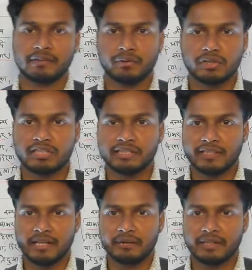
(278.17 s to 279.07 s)
कौन से
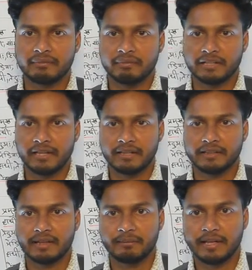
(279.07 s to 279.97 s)
जानवर की
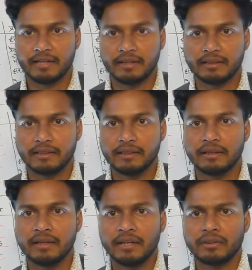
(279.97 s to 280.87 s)
प्रधानता पाई जाती है